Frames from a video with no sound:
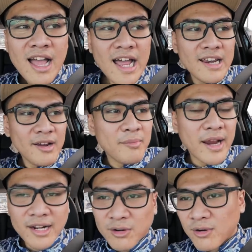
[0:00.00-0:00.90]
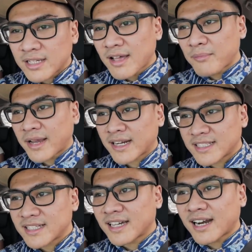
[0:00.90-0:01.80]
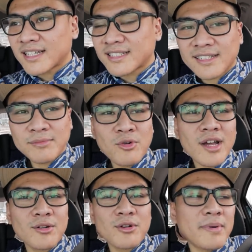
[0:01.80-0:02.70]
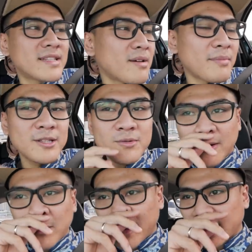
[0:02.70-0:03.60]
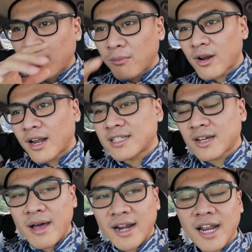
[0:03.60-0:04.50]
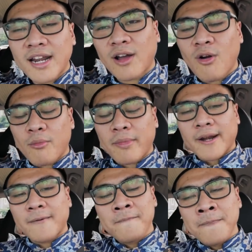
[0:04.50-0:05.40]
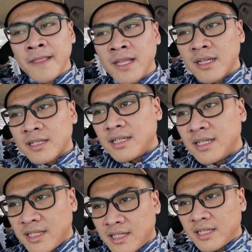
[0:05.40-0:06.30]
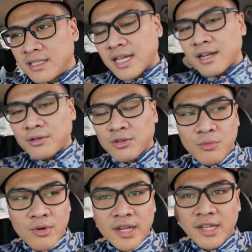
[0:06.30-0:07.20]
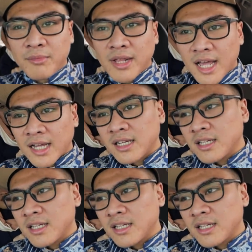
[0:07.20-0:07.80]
Ada yang pengen gue sampein aja keras. Bukan gue pengen sampein, cuman gue pengen ngobrol aja. Kemarin ada yang komen di channel YouTube gue, dia bilang